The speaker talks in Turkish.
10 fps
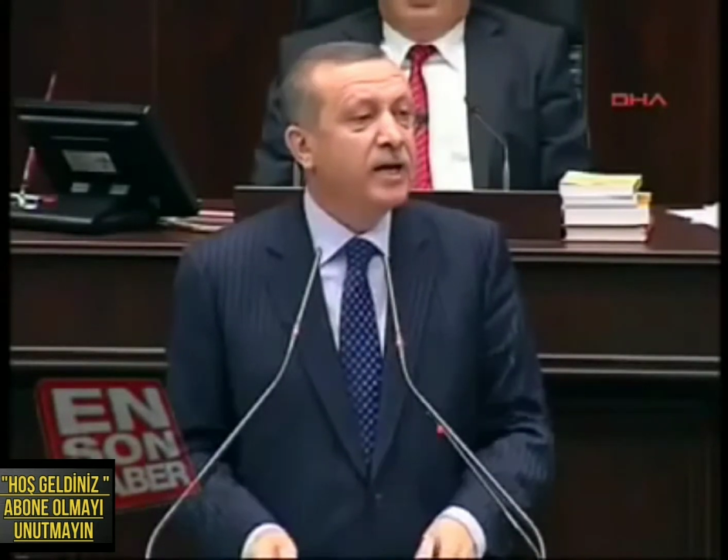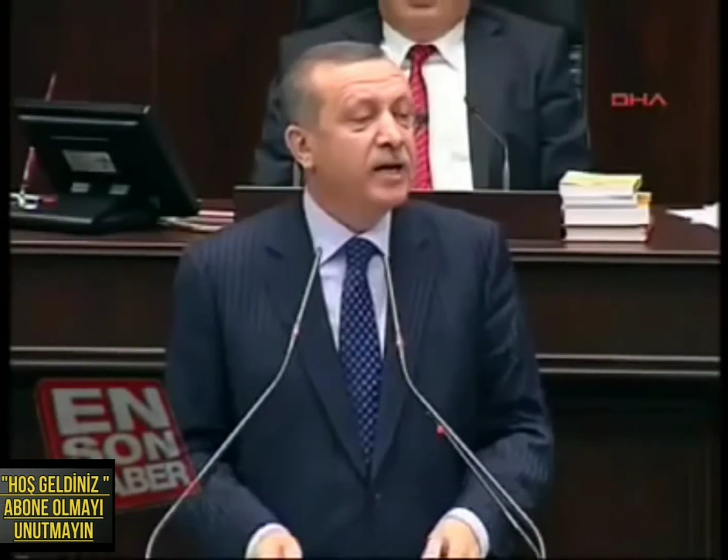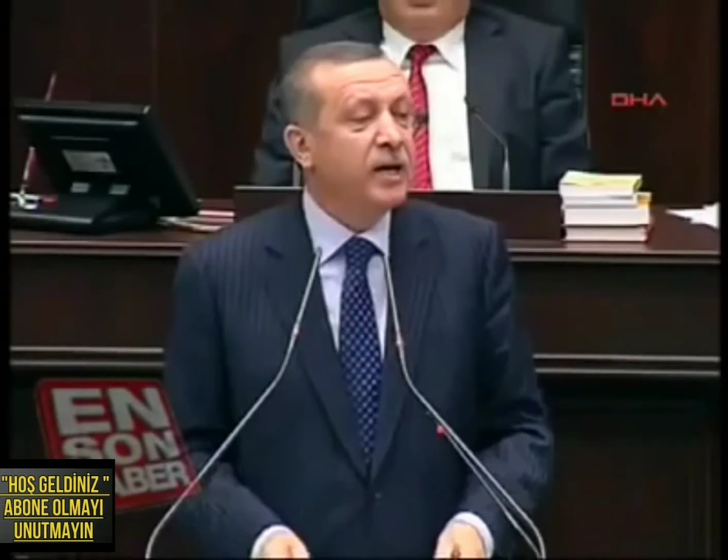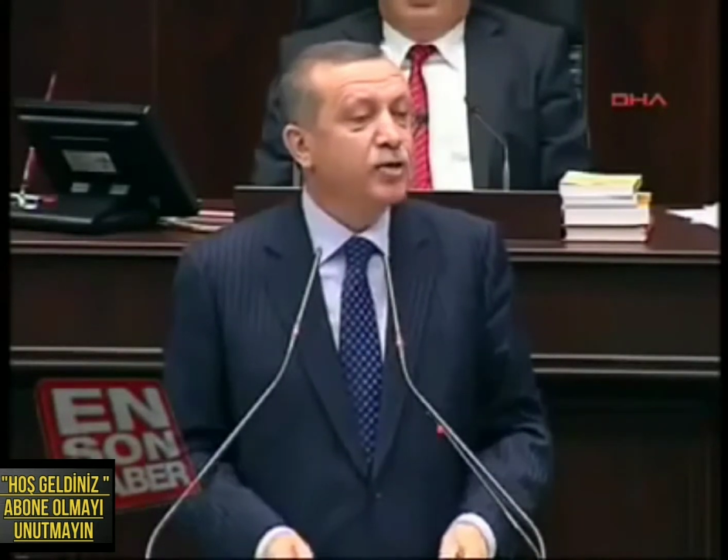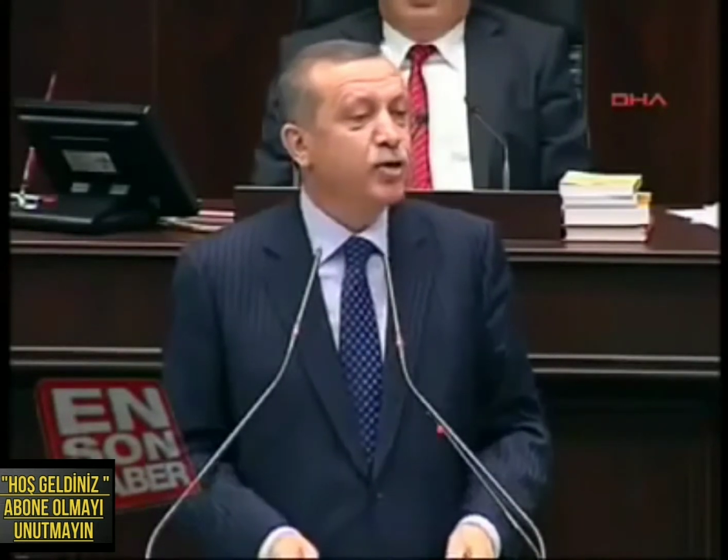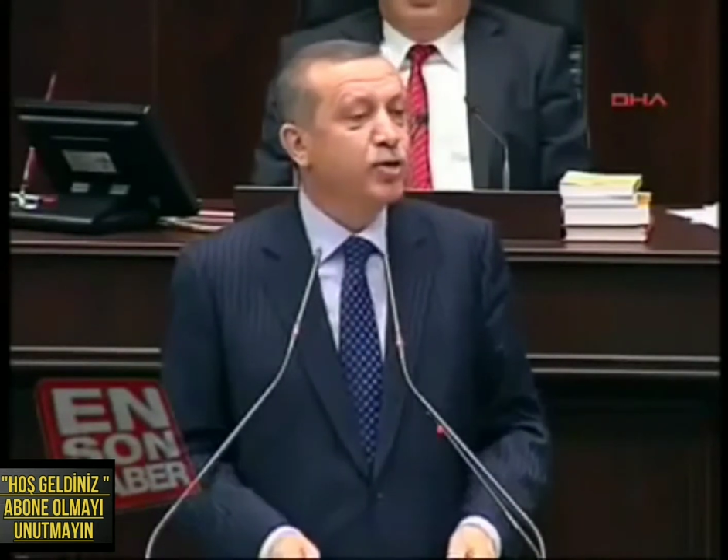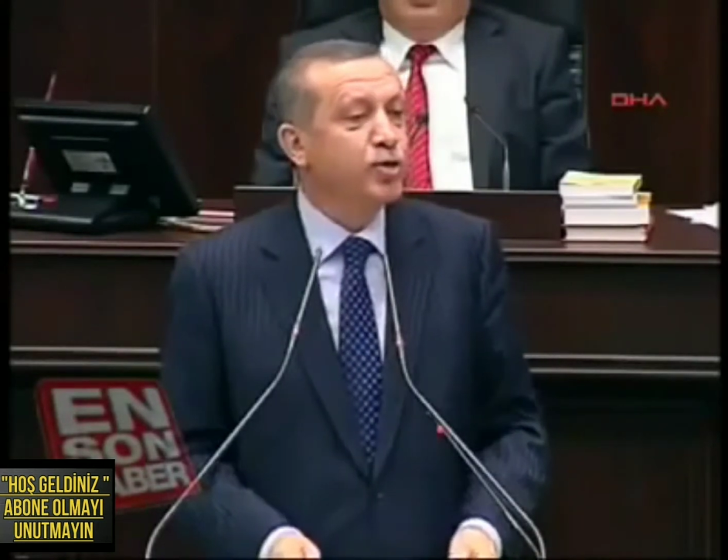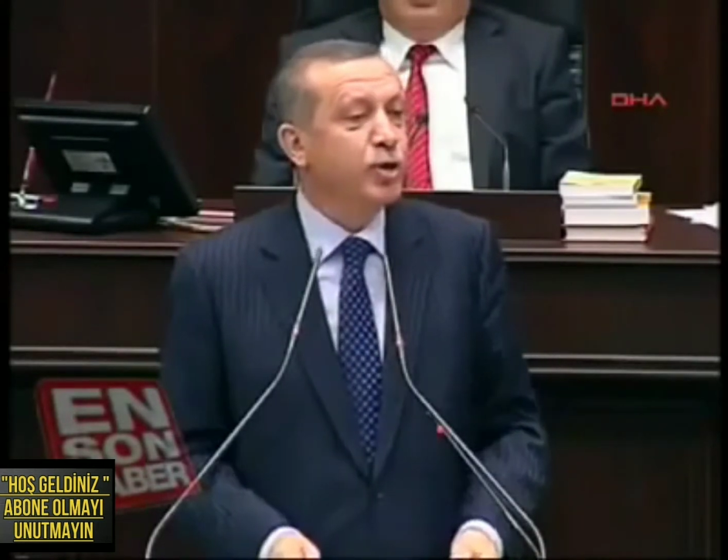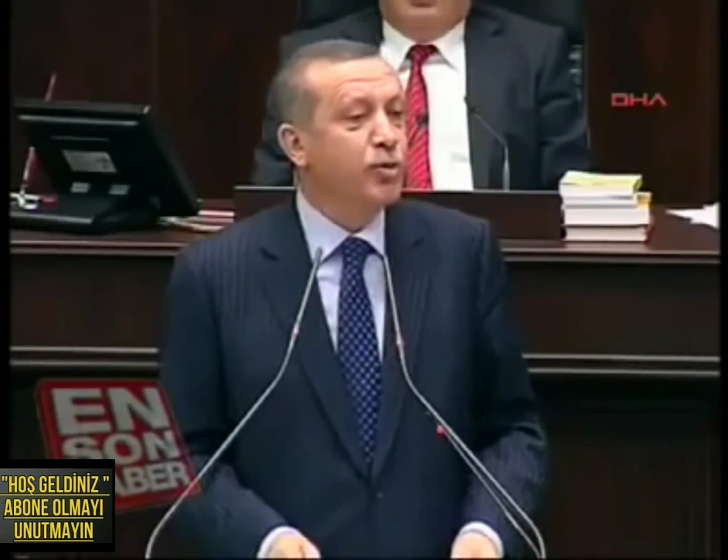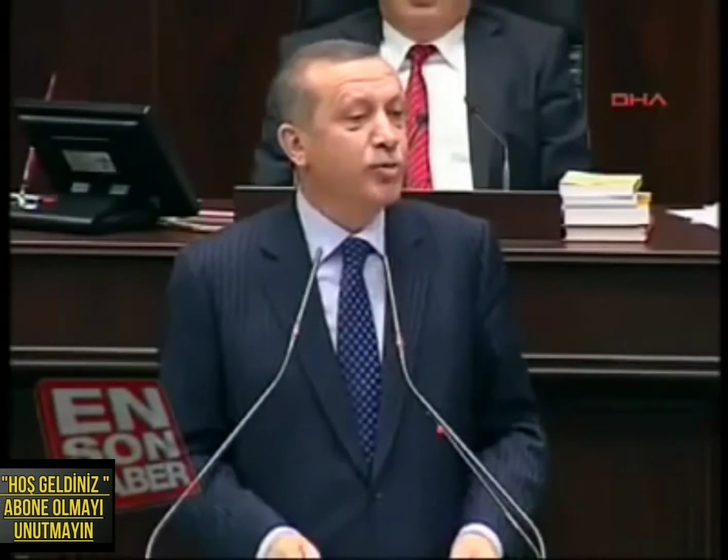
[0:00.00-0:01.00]
ne tür
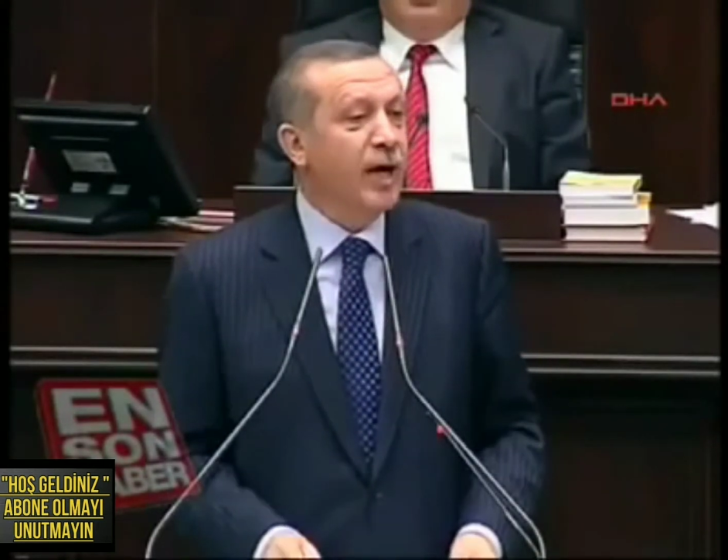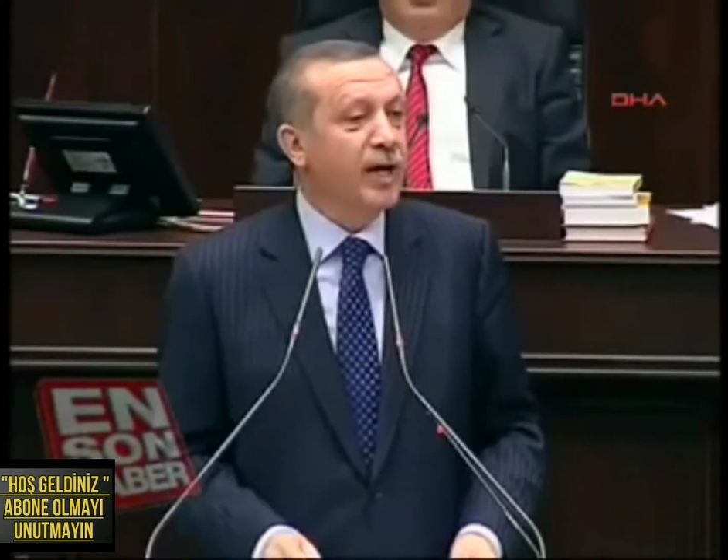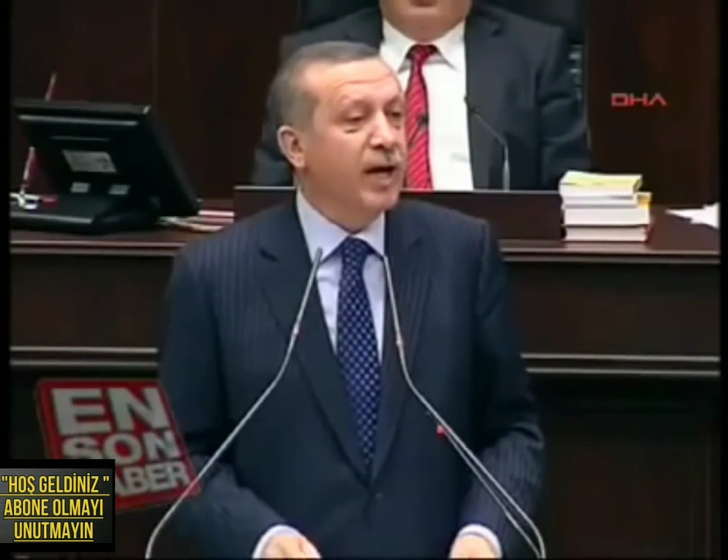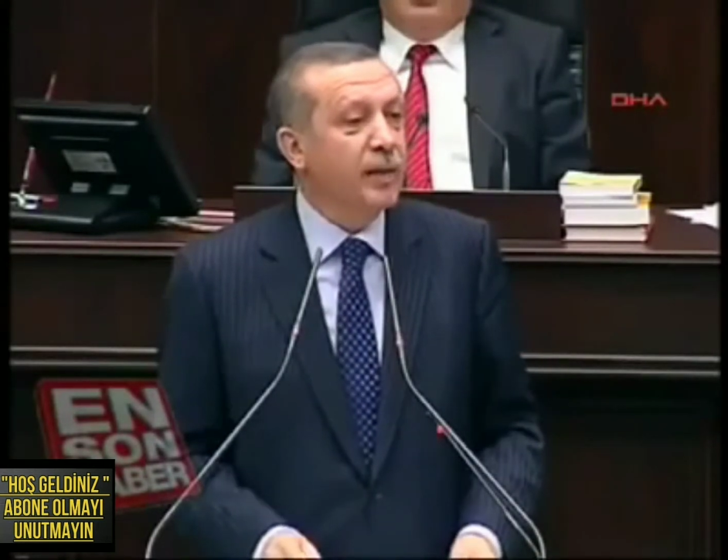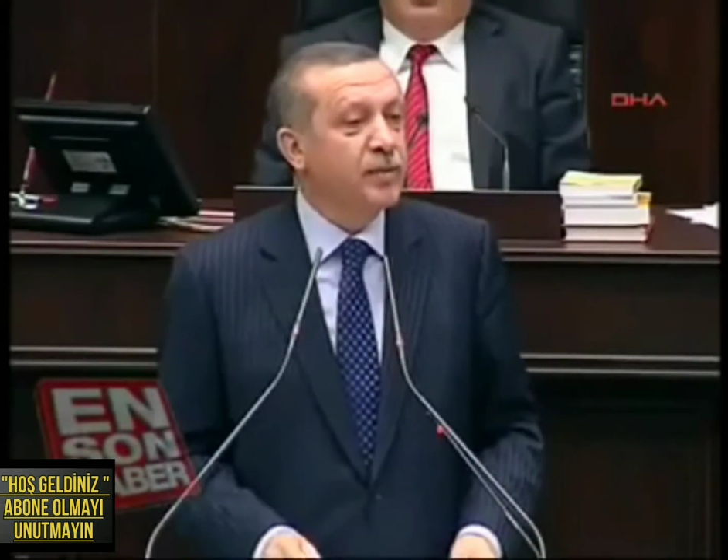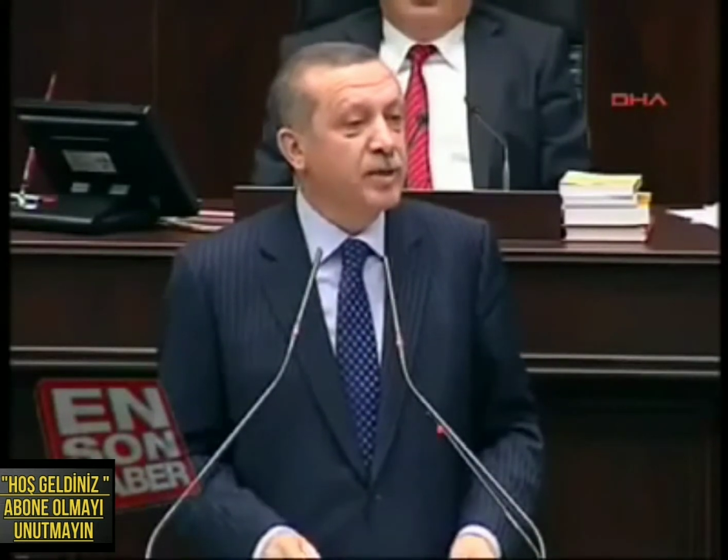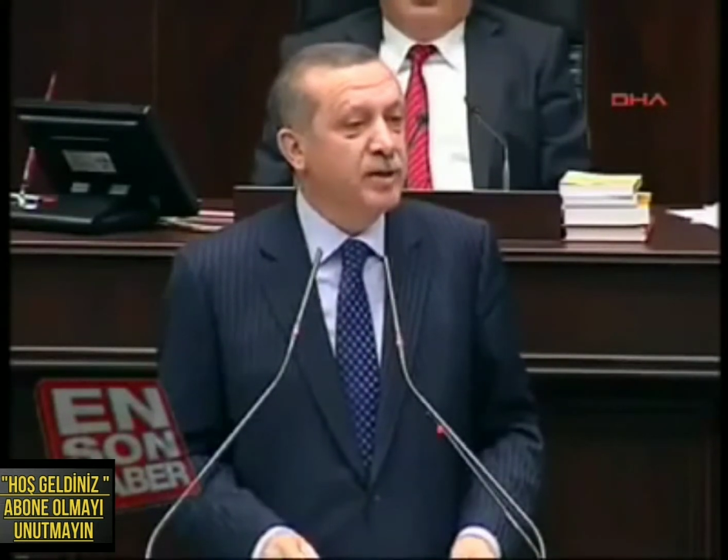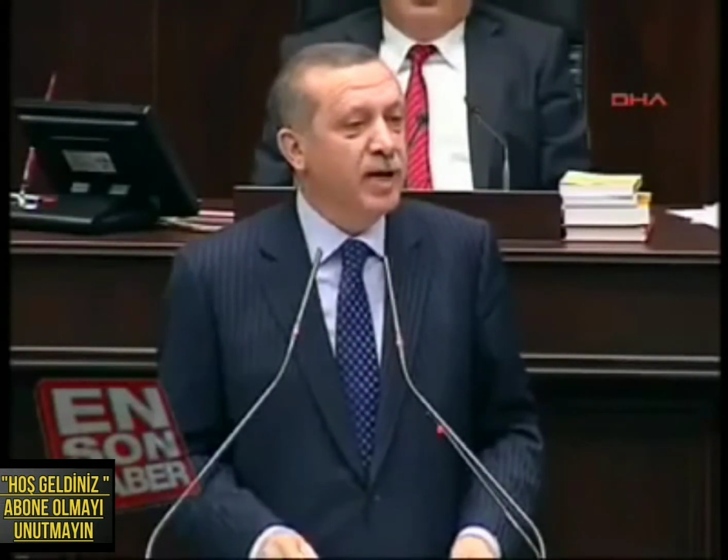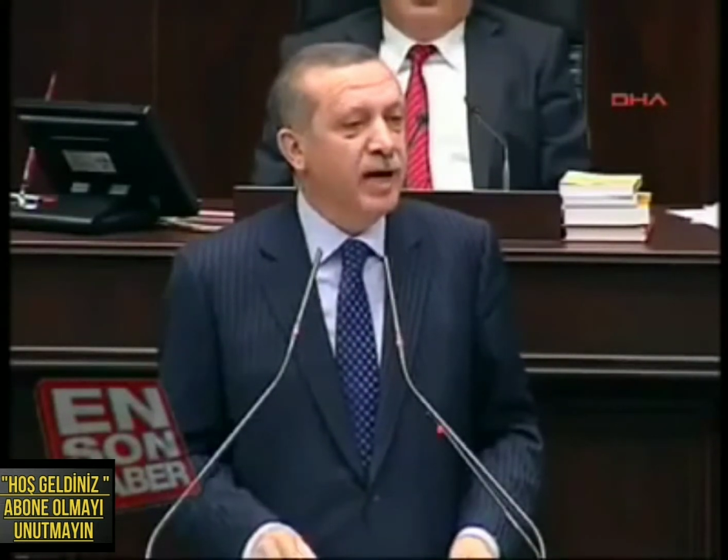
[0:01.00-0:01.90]
zulümler yaptığını